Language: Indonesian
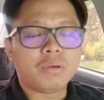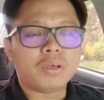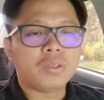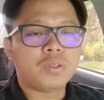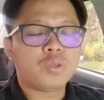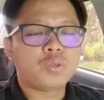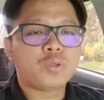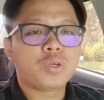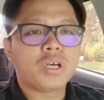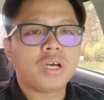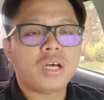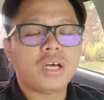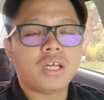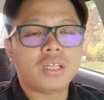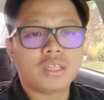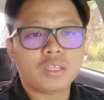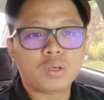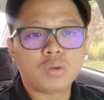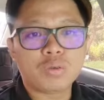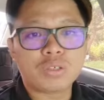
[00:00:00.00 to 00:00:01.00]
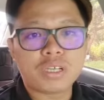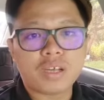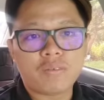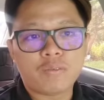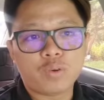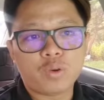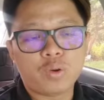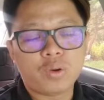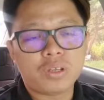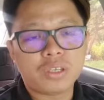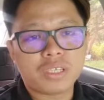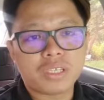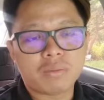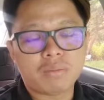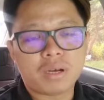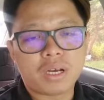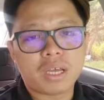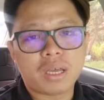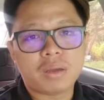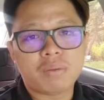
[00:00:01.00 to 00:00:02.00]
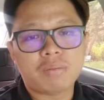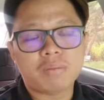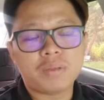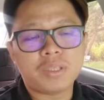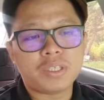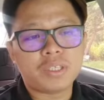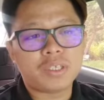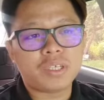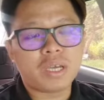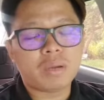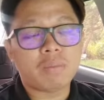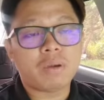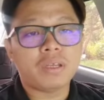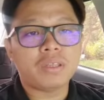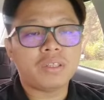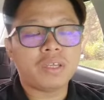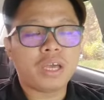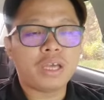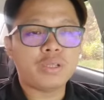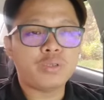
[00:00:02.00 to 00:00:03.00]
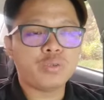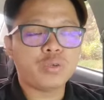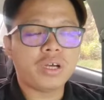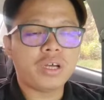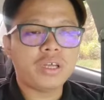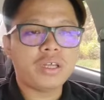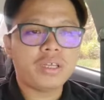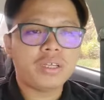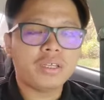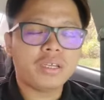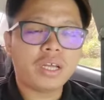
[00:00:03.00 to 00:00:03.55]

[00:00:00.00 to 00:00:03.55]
begitu juga Tengku Zafrul sebagai menteri MITI juga,